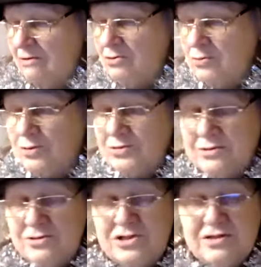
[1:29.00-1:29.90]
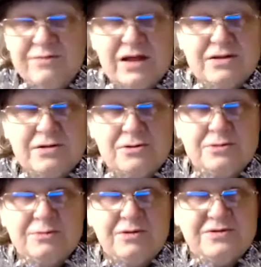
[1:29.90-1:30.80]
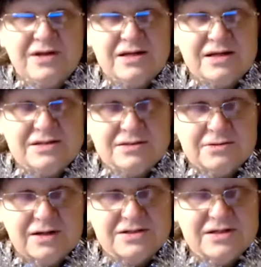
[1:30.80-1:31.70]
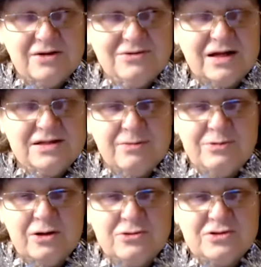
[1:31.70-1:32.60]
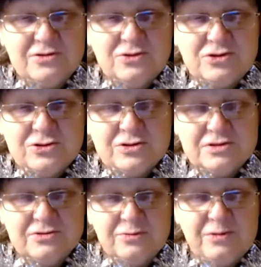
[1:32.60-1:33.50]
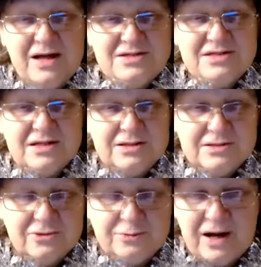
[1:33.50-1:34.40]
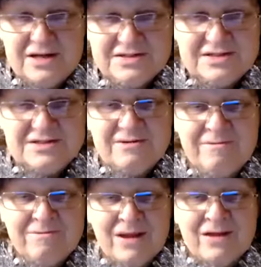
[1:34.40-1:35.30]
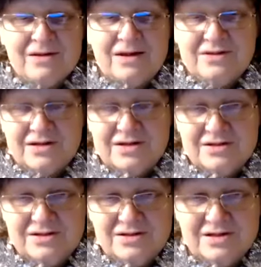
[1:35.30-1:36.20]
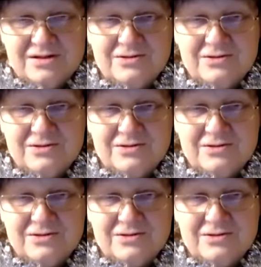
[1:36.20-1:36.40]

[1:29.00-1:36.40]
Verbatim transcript: В любом случае, это любят повторять, разные авторы, они обнаруживают, что слово «праздник» и слово «праздность» однокоренные.